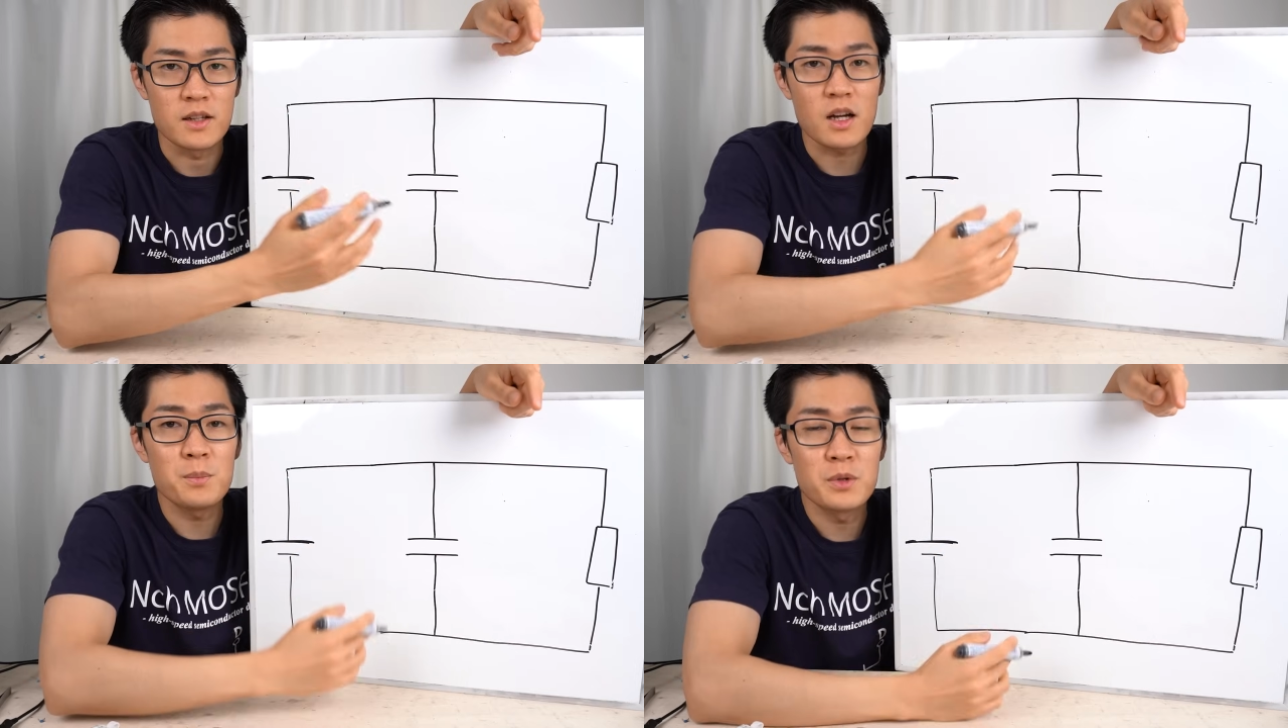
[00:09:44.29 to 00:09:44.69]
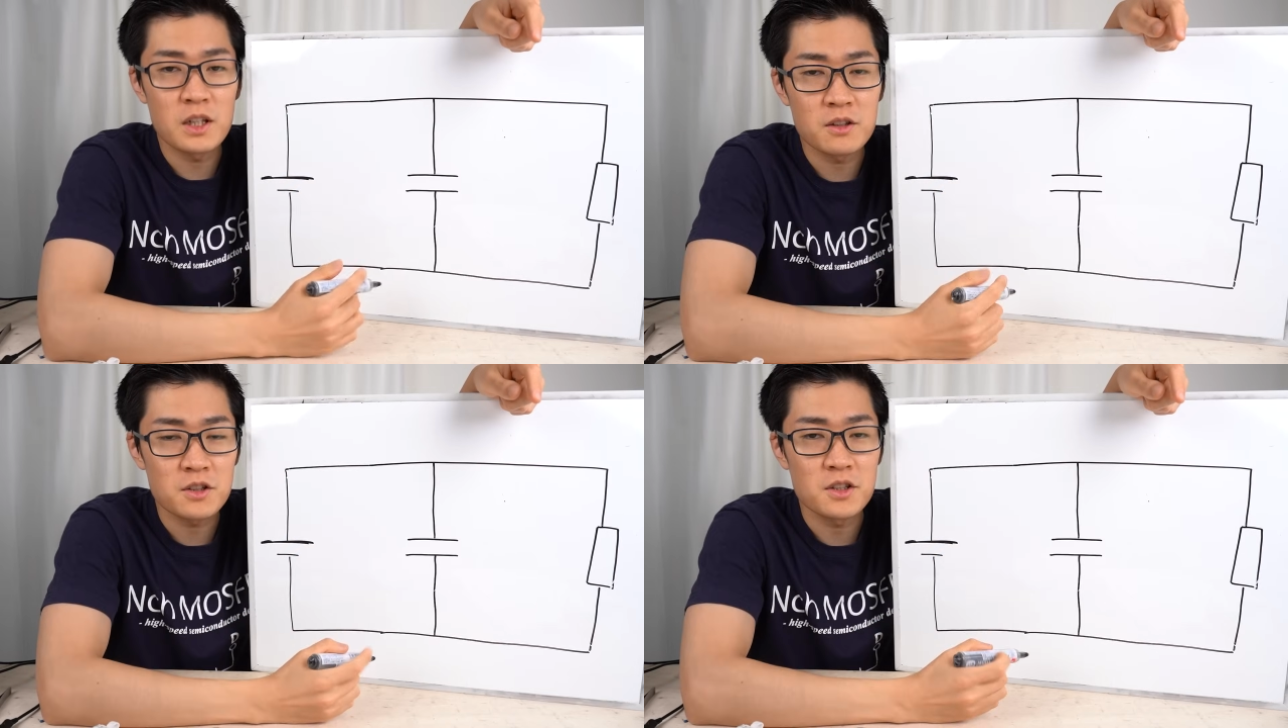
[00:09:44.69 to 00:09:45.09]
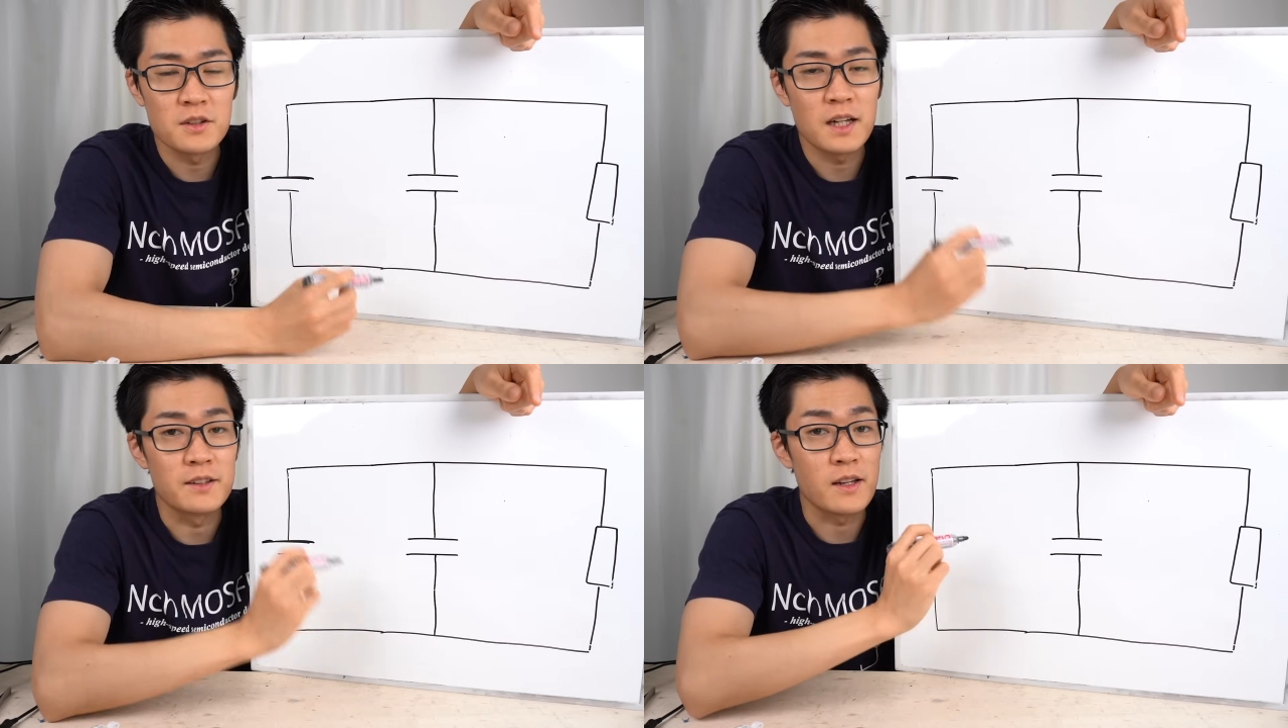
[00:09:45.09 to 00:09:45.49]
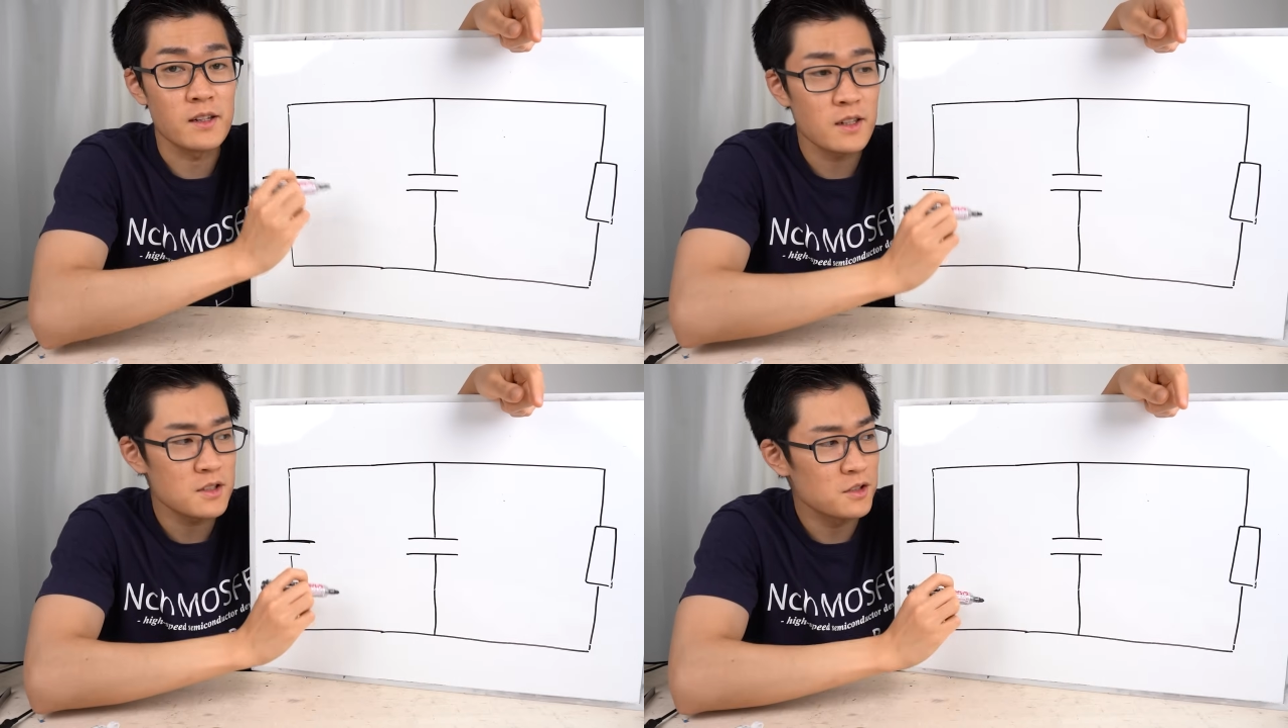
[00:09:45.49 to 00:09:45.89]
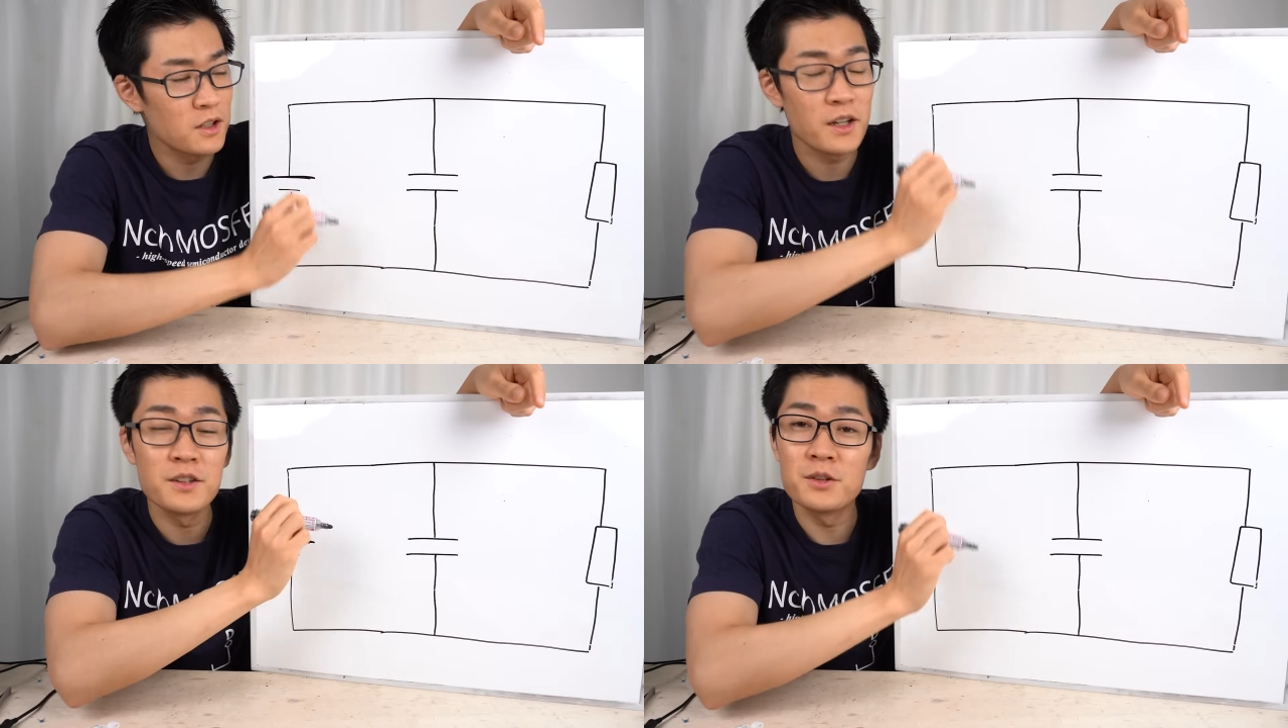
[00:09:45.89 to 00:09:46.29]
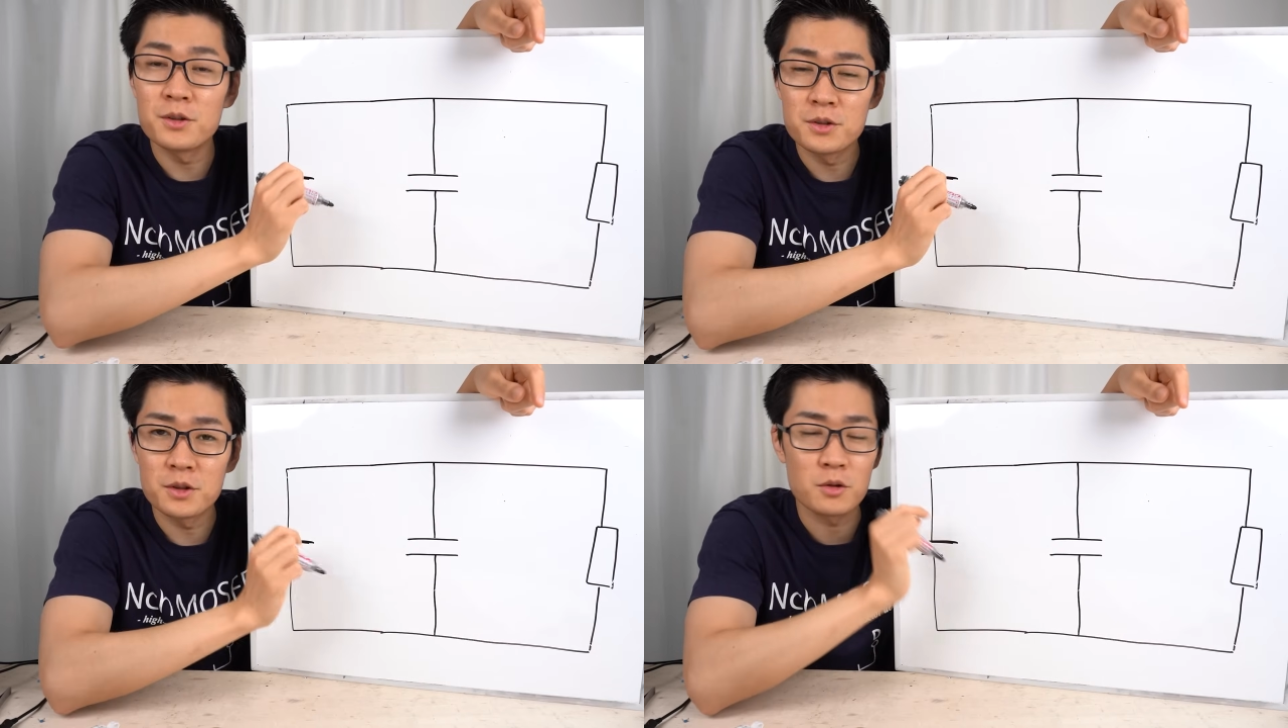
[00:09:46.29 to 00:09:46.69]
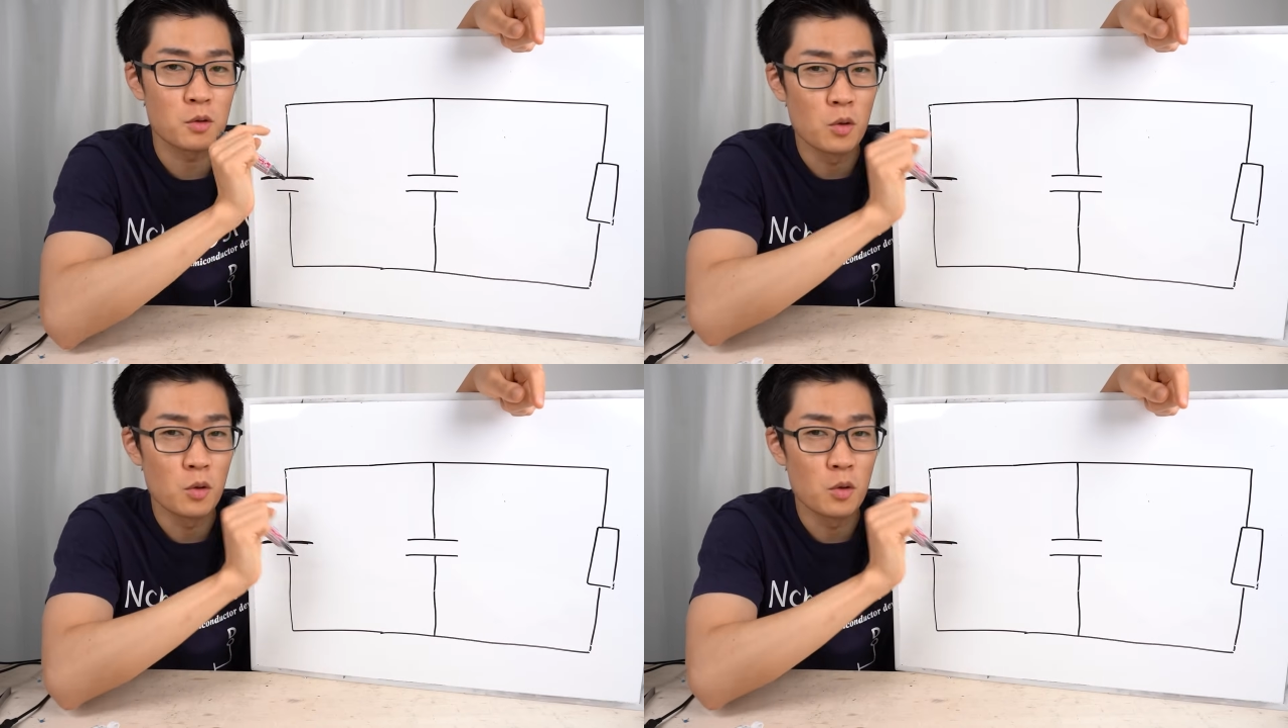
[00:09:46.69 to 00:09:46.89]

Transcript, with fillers: デカップリングというのは電圧の変動の